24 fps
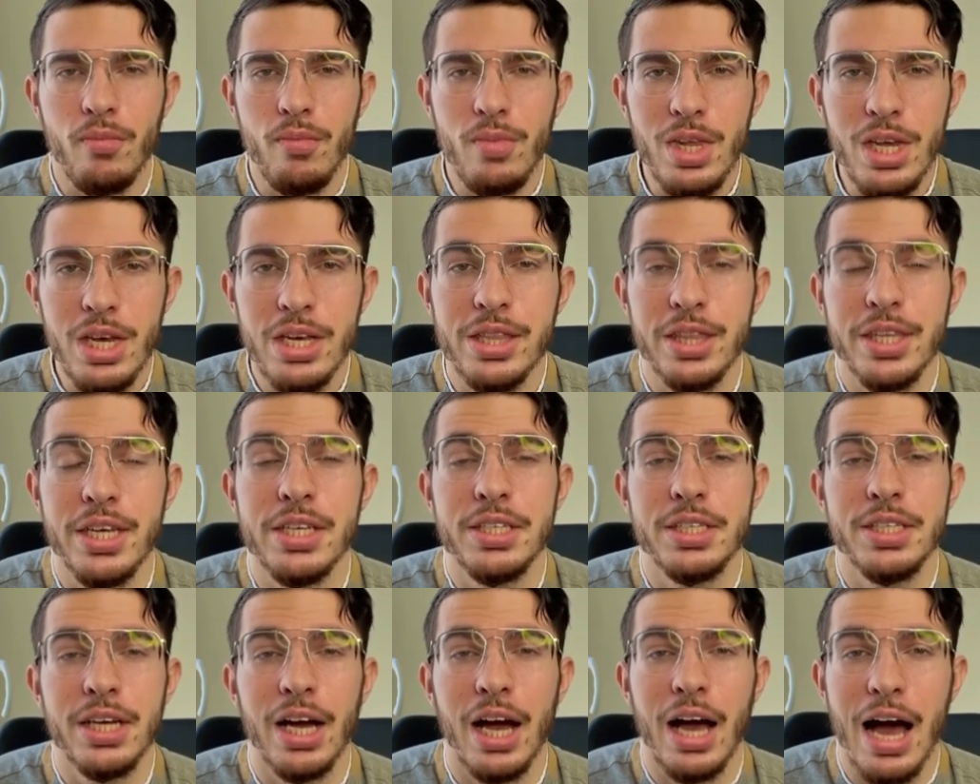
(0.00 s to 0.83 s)

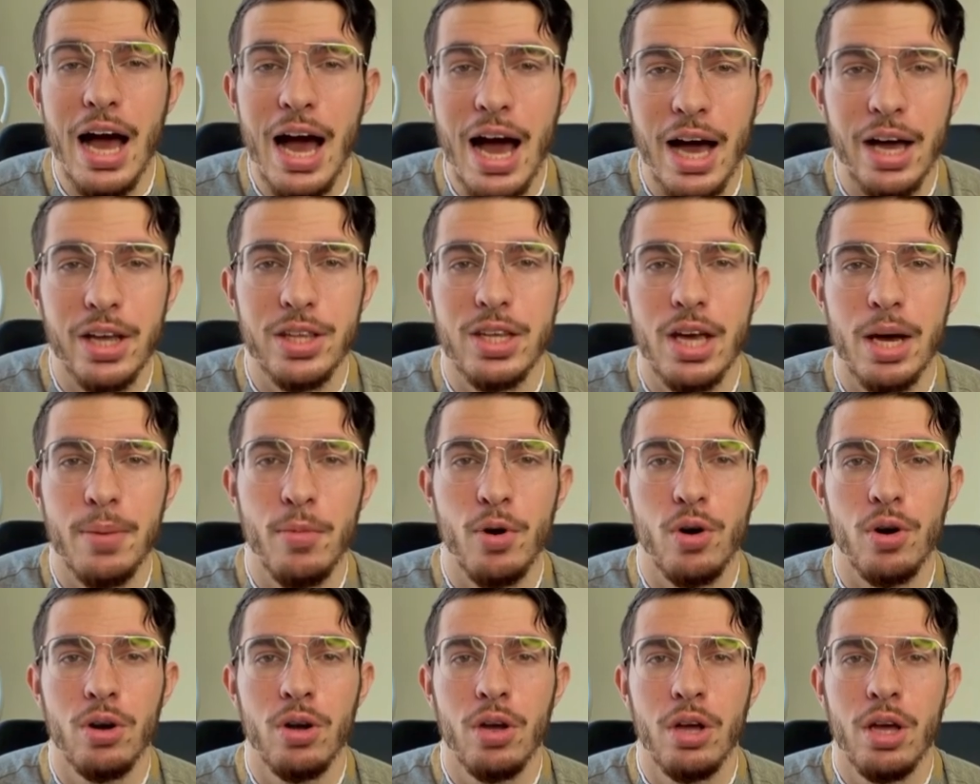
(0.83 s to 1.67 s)
désire
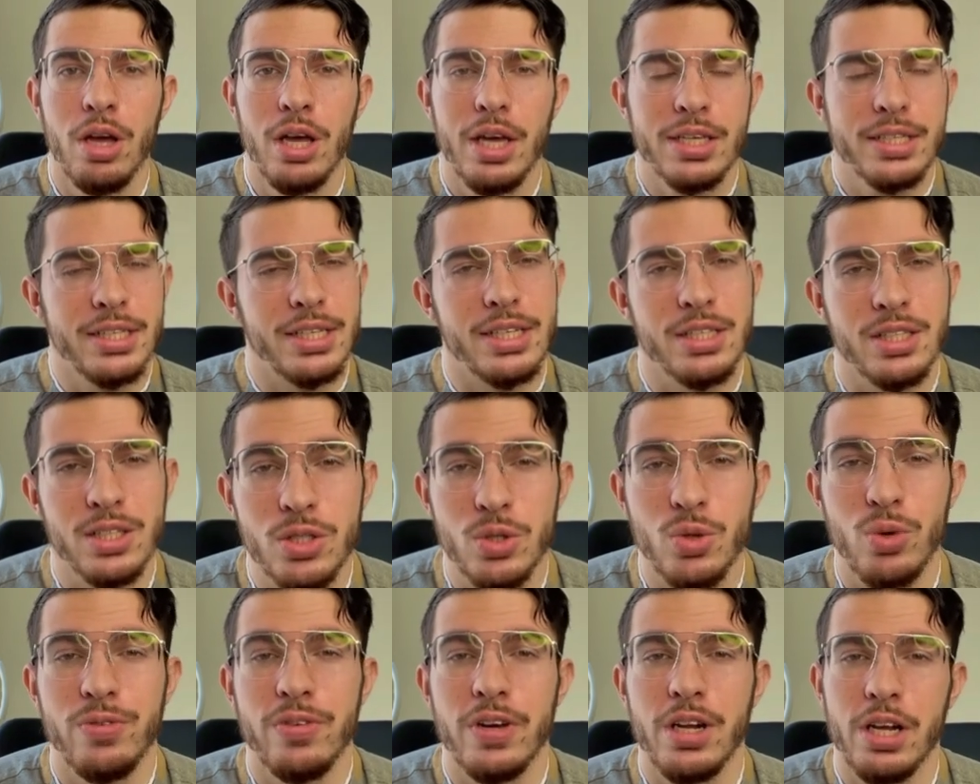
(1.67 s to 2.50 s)
ardemment, c'est
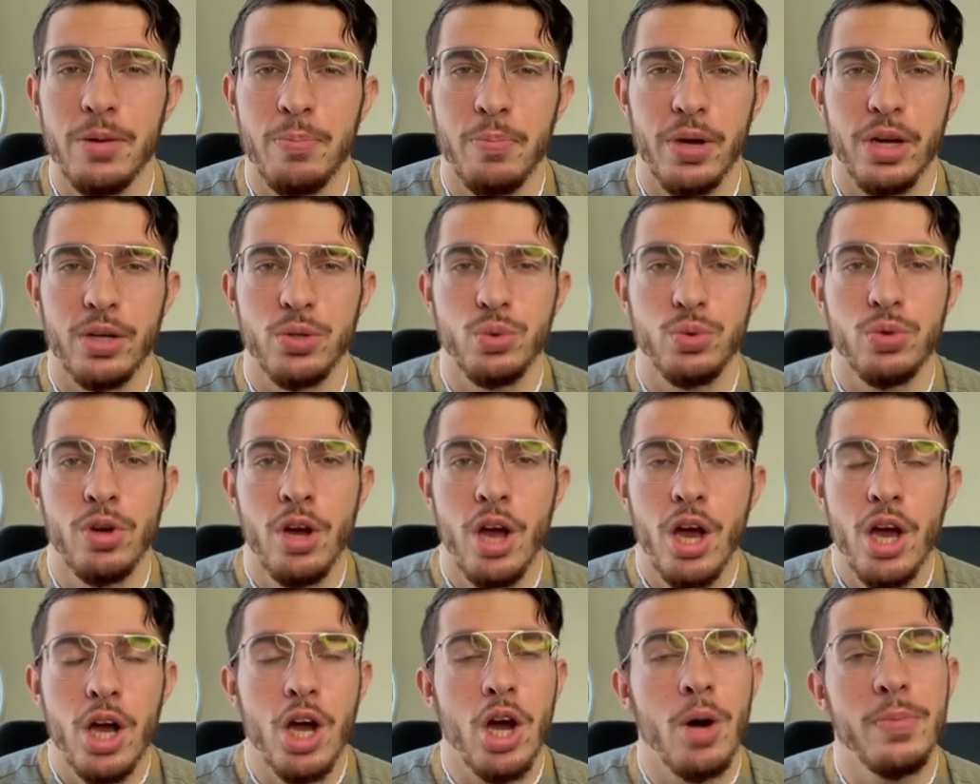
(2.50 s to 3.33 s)
sauver les perdus,
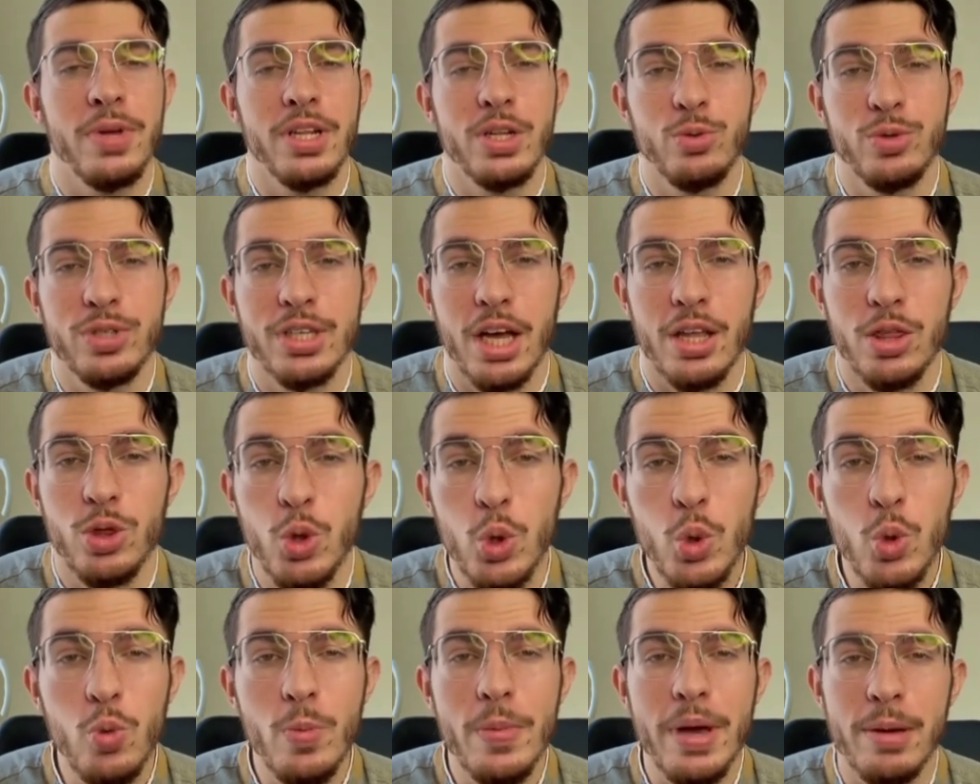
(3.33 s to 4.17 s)
comme il nous a
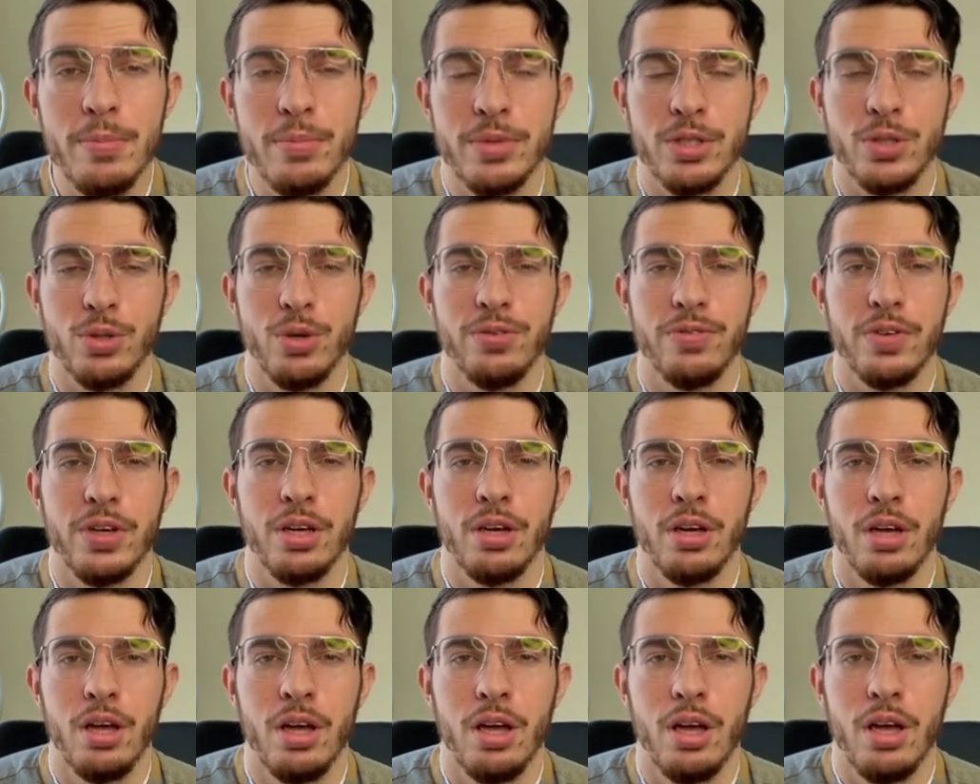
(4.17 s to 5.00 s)
nous-mêmes sauvés.
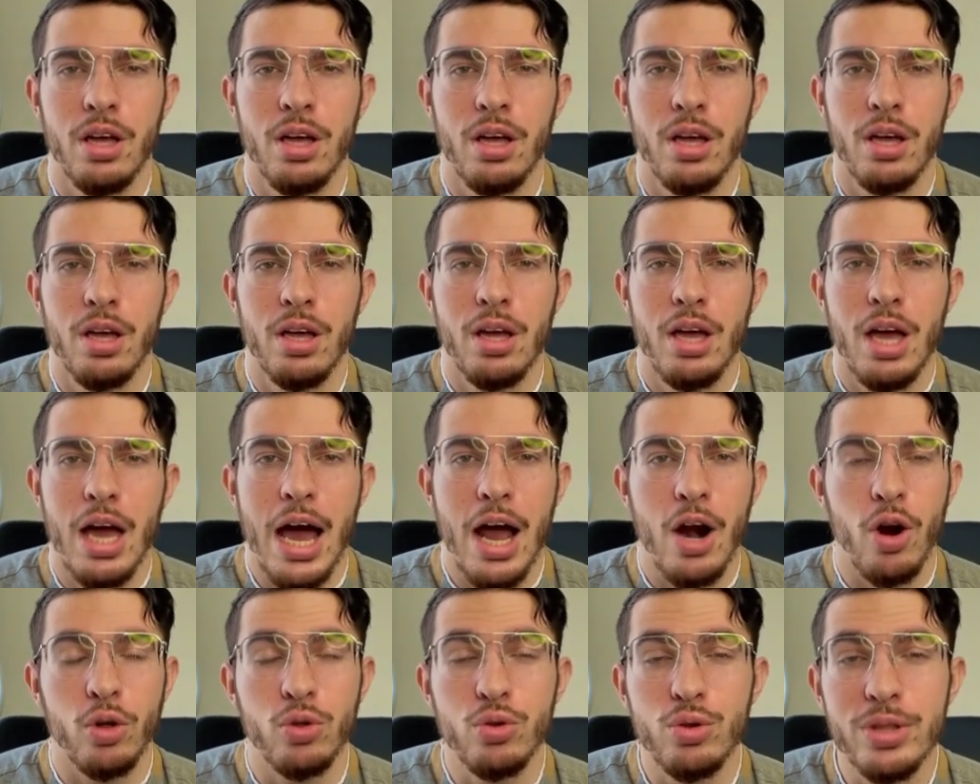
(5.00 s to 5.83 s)

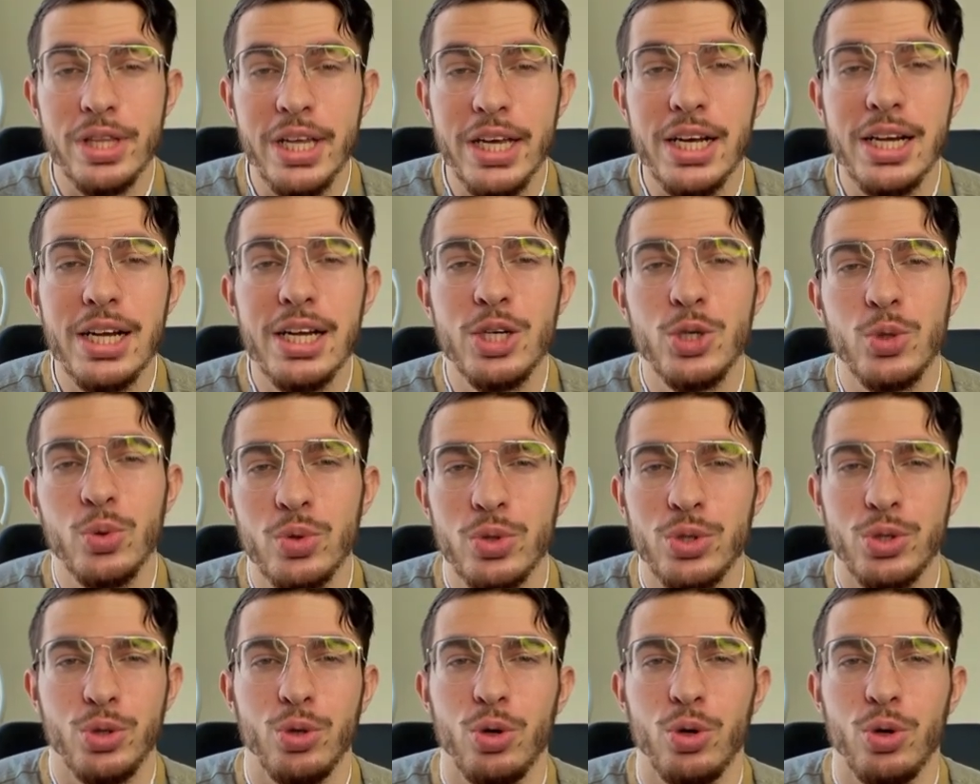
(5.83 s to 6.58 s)
Alors ne négligeons surtout